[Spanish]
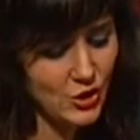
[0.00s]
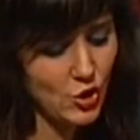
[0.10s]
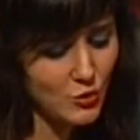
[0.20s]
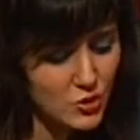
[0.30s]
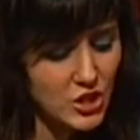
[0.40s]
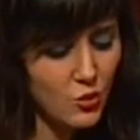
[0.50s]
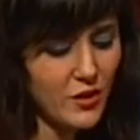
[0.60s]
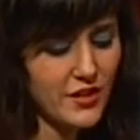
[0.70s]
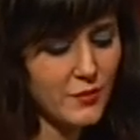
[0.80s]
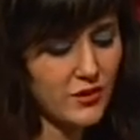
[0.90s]
¿Cómo se
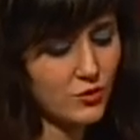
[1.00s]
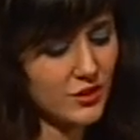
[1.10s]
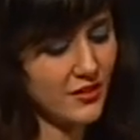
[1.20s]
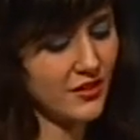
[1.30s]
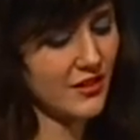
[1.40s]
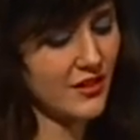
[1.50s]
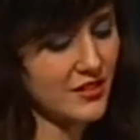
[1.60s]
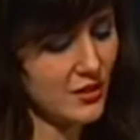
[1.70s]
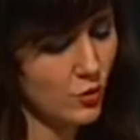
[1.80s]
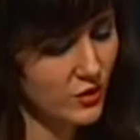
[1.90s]
encuadra Paz con Dignidad en
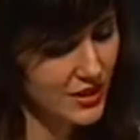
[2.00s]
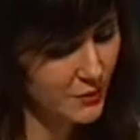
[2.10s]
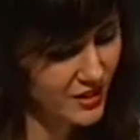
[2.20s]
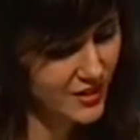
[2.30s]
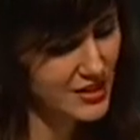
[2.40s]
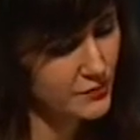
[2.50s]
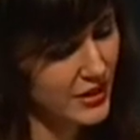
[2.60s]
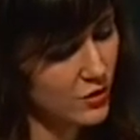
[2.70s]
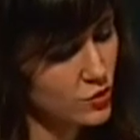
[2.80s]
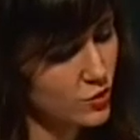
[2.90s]
las 50 medidas
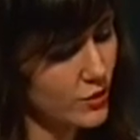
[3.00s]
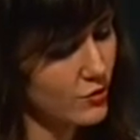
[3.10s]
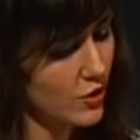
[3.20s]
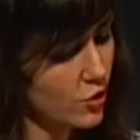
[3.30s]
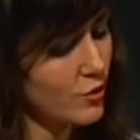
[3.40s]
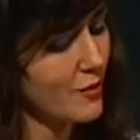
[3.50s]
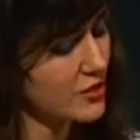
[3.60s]
para construir una Córdoba más